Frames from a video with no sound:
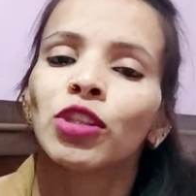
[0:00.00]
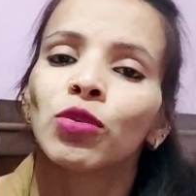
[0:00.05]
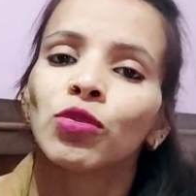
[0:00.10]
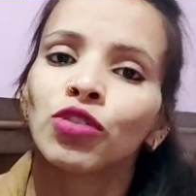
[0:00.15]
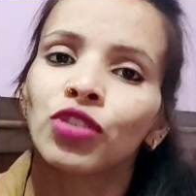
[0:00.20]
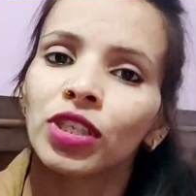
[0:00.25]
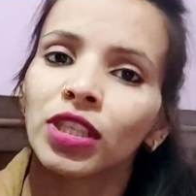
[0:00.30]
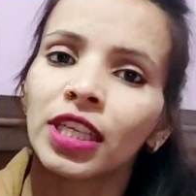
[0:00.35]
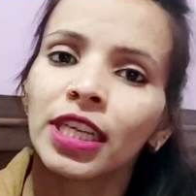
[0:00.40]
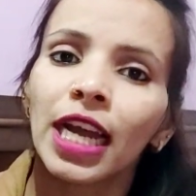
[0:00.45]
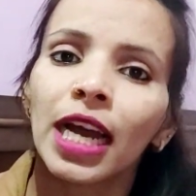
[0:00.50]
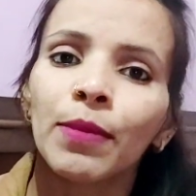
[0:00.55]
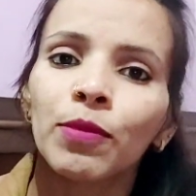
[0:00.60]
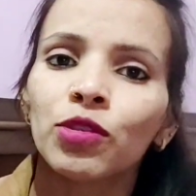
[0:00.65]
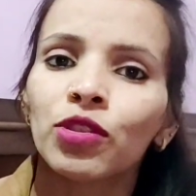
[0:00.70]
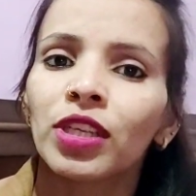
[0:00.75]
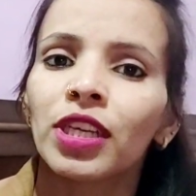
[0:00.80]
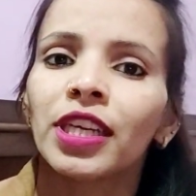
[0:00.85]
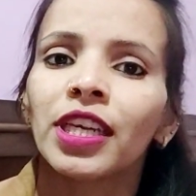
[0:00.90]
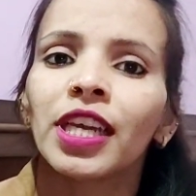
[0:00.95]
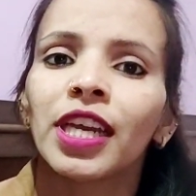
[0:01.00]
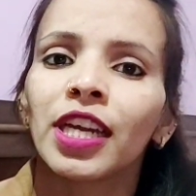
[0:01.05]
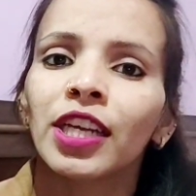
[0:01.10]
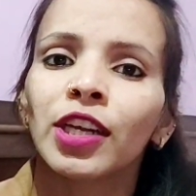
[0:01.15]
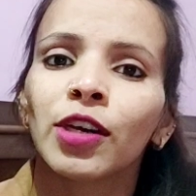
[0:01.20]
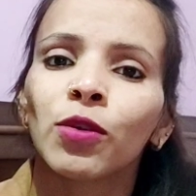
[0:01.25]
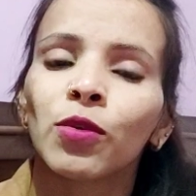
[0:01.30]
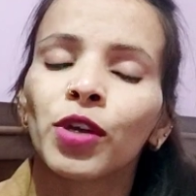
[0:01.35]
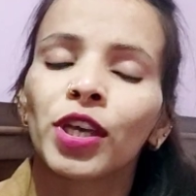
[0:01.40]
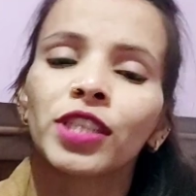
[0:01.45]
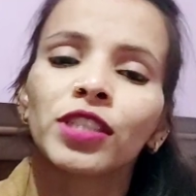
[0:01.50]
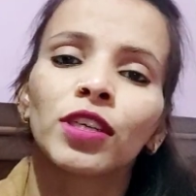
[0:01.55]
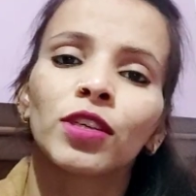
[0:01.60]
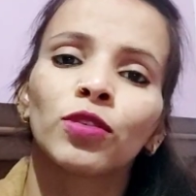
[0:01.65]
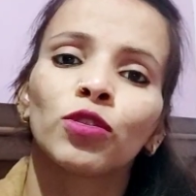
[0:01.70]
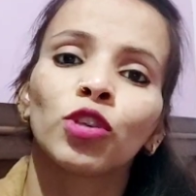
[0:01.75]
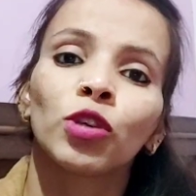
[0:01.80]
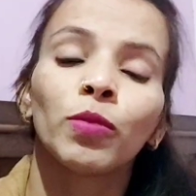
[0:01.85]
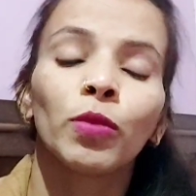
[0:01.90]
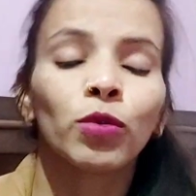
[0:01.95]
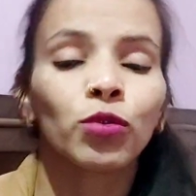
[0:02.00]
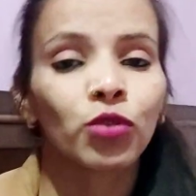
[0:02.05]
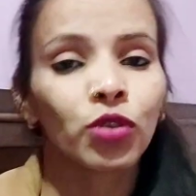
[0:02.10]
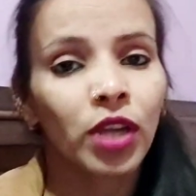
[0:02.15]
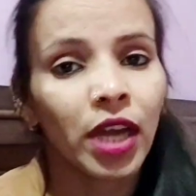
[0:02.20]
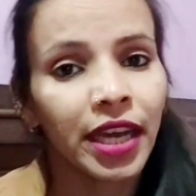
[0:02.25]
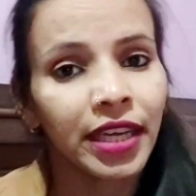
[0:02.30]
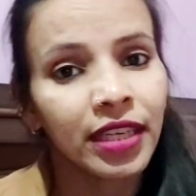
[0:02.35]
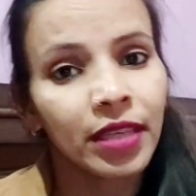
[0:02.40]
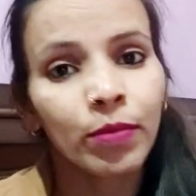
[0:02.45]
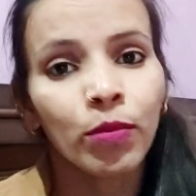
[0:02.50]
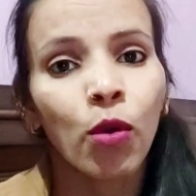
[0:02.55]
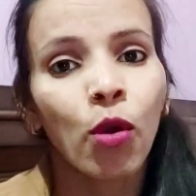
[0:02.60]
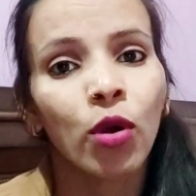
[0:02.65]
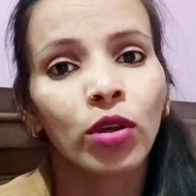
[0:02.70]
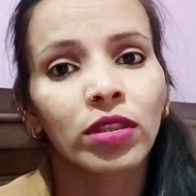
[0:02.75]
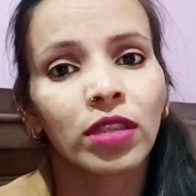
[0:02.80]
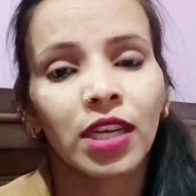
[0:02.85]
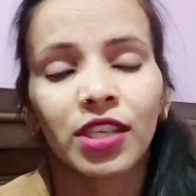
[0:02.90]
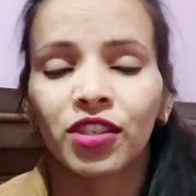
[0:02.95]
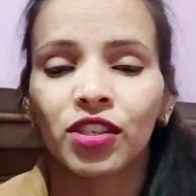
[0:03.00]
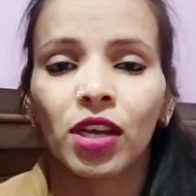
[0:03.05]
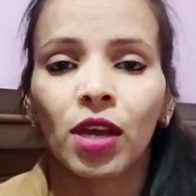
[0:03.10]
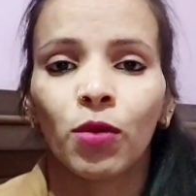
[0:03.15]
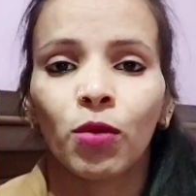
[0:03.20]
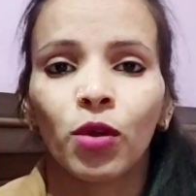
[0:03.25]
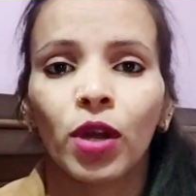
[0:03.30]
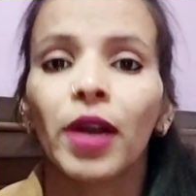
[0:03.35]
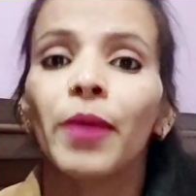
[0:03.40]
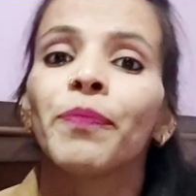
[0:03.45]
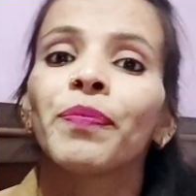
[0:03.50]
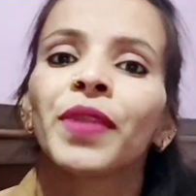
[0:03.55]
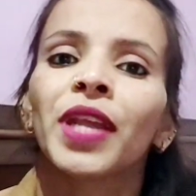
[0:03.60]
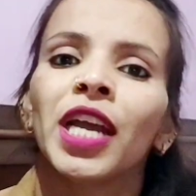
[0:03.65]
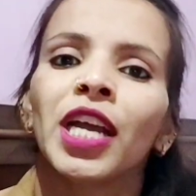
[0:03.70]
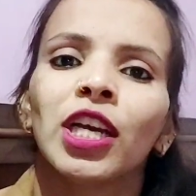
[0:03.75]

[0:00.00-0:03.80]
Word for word: तो जितना आप उसकी केयर करोगे सर्दियों में उतना ही बहुत अच्छा होगा